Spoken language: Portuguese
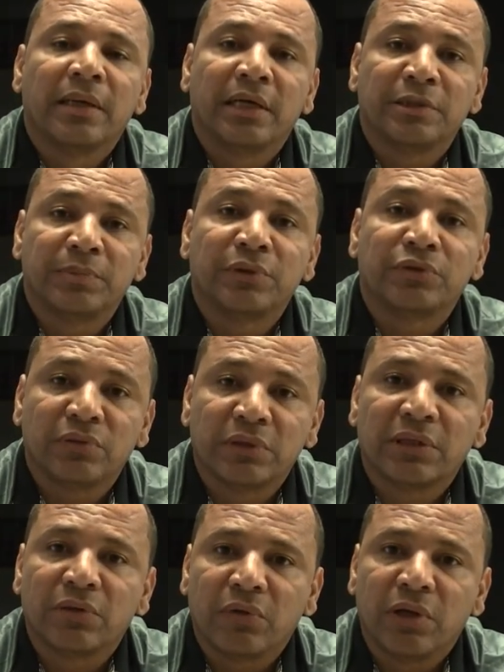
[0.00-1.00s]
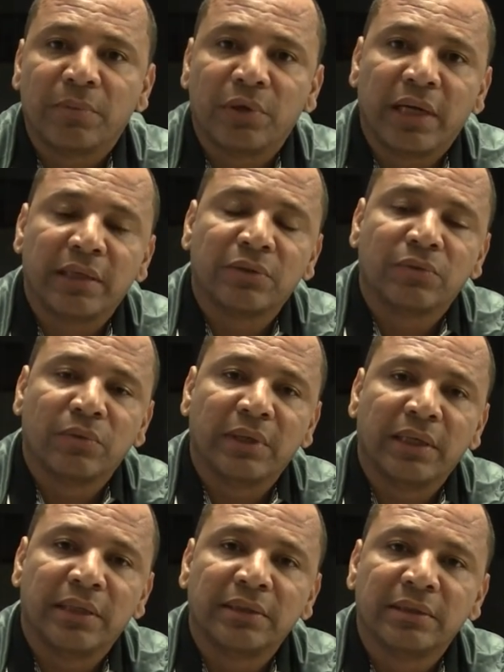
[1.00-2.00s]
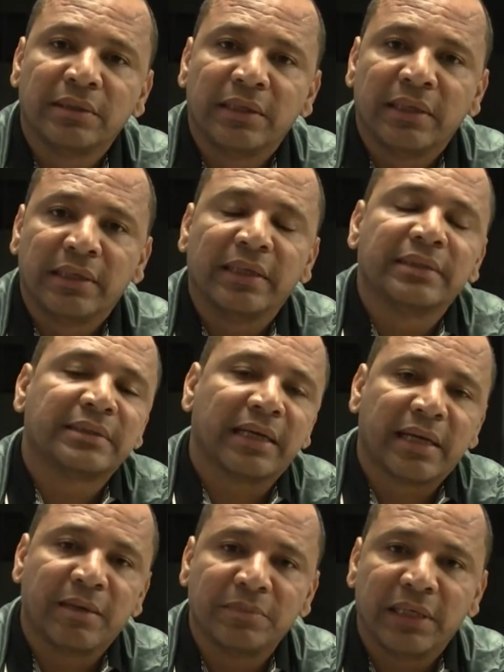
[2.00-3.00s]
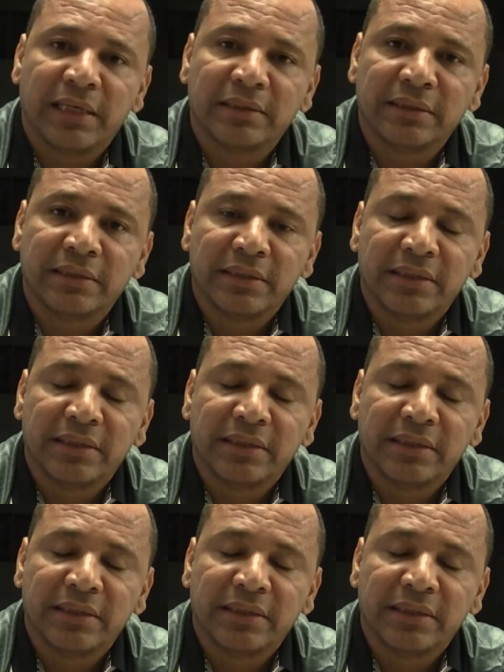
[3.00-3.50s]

as pessoas que colaborarem com ele nessa caminhada,